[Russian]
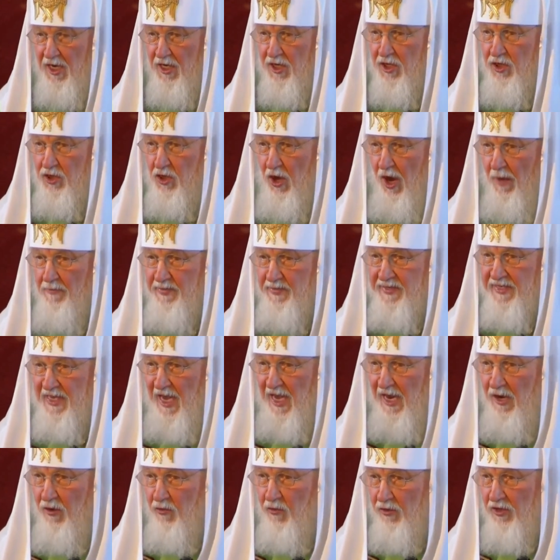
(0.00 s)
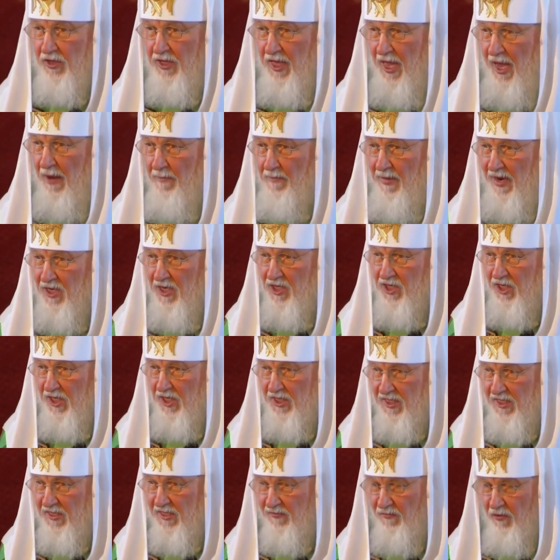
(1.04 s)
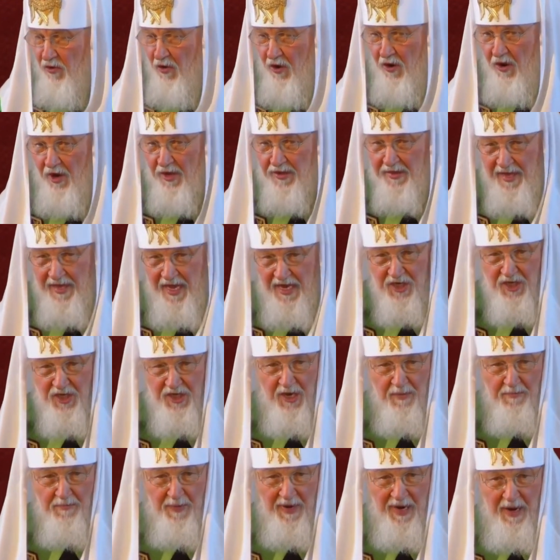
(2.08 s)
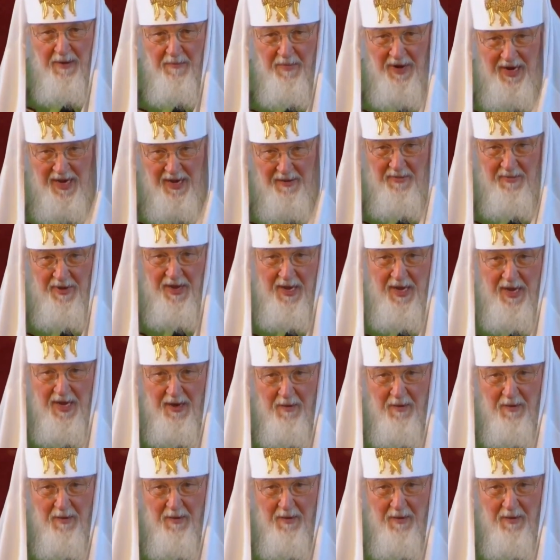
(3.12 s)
что абсолютное большинство наших проблем